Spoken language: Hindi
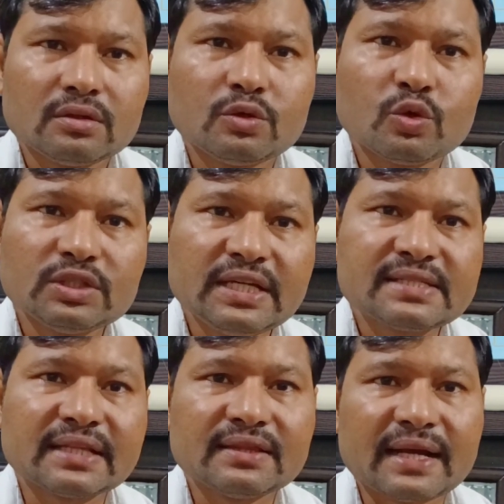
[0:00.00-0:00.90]
गुरुजी
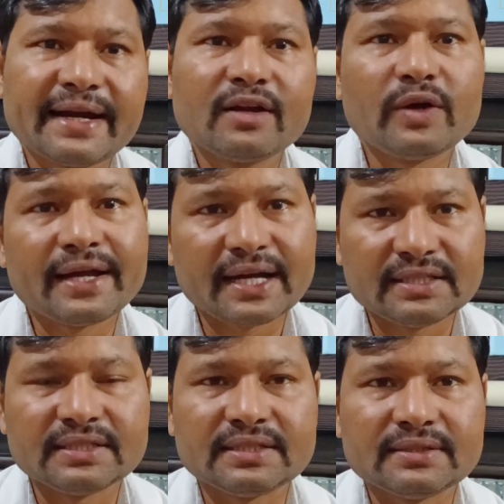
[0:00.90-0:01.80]
सत्यनारायण गोयंका
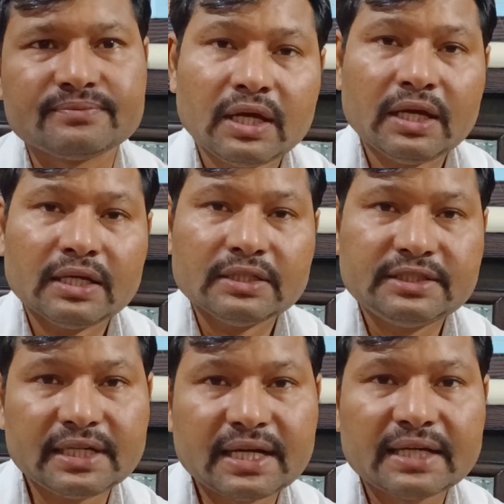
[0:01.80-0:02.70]
जी की
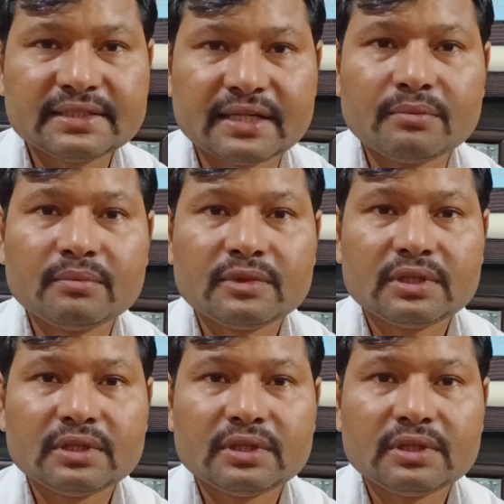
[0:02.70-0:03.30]
जिनका जन्म